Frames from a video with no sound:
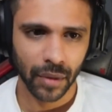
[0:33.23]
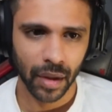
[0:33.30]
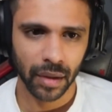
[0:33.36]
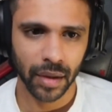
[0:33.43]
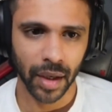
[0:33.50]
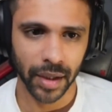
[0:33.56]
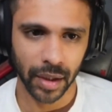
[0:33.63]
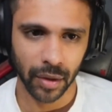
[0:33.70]

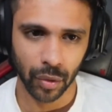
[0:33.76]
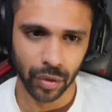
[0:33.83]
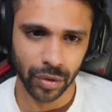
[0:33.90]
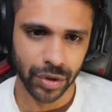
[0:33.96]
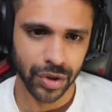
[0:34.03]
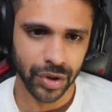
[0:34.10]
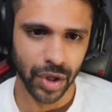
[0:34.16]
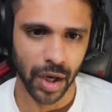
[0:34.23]
दैट ही
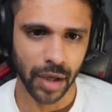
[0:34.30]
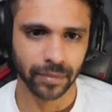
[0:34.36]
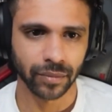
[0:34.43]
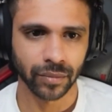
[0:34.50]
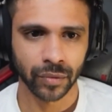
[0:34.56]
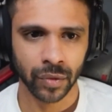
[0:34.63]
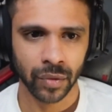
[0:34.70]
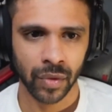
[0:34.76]
गोज
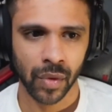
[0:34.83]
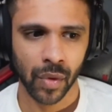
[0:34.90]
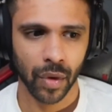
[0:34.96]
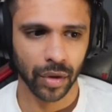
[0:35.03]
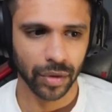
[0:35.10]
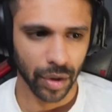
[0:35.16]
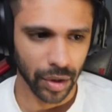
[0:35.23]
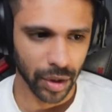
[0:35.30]
ऑन
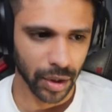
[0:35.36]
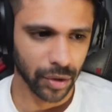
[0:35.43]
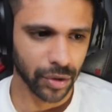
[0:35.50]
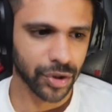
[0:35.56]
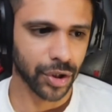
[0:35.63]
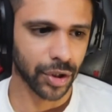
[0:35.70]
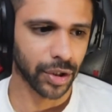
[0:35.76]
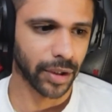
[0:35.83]
अ रियली गुड
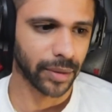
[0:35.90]
जर्नी